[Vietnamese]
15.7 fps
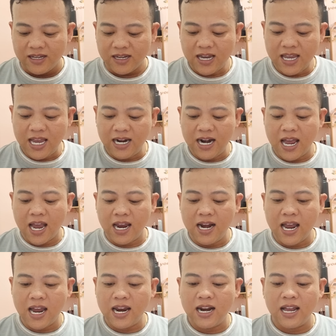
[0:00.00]
cái vấn đề ở
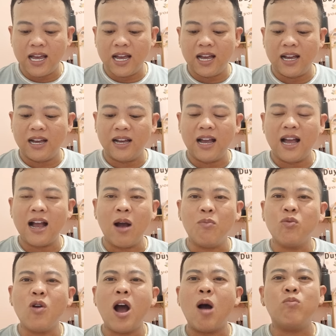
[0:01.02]
đây là
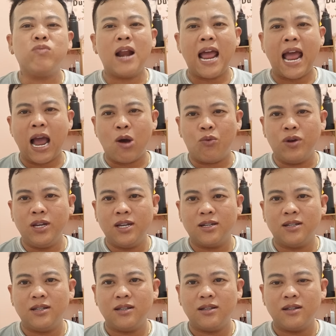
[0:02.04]
không có ông nào hết trơn
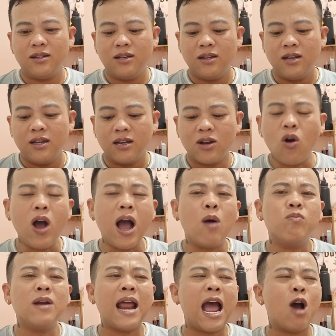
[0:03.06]
có
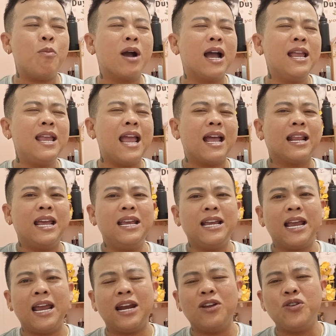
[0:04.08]
ông nào mà cả nhà thấy
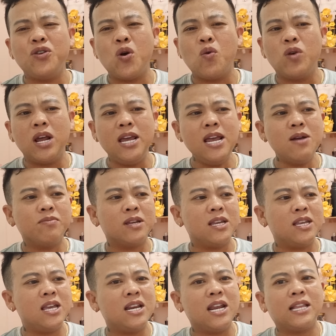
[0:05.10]
nghe nó vô lý không tự
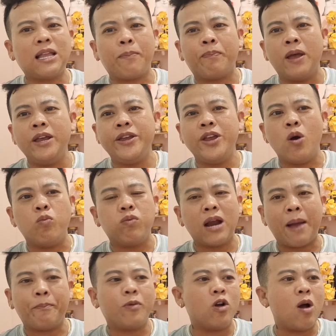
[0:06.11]
nhiên đi tập thể dục
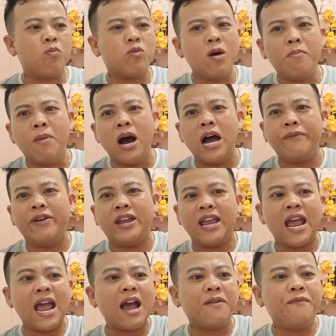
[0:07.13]
gặp rồi ông đó mời về
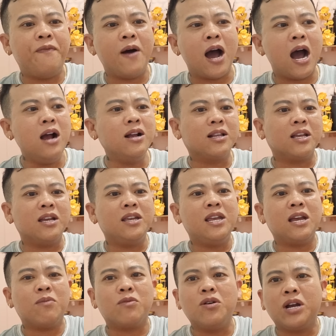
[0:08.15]
nhà ăn phở rồi tự
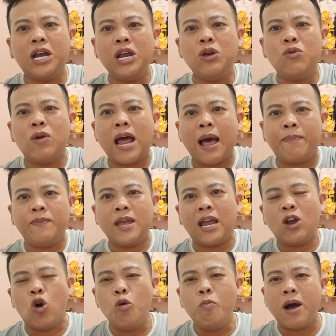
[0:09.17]
nhiên ông đó kêu làm vậy
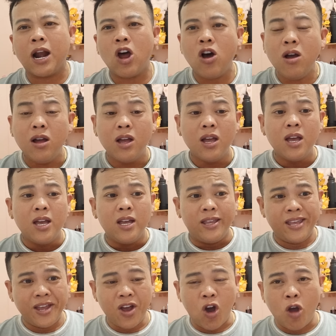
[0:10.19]
ủa bà đó
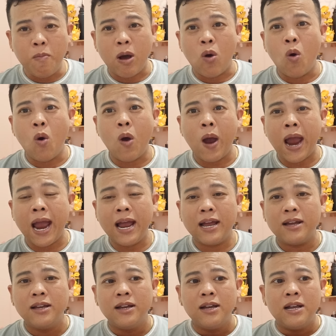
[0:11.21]
vậy hỏi bà hoa
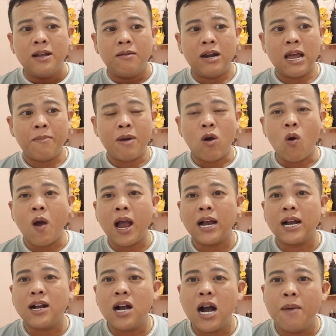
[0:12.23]
là bà hoa
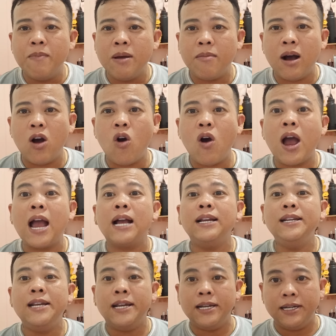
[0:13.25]
ăn cơm hay bà hoa
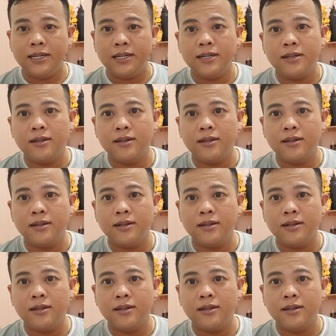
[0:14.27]
ăn gì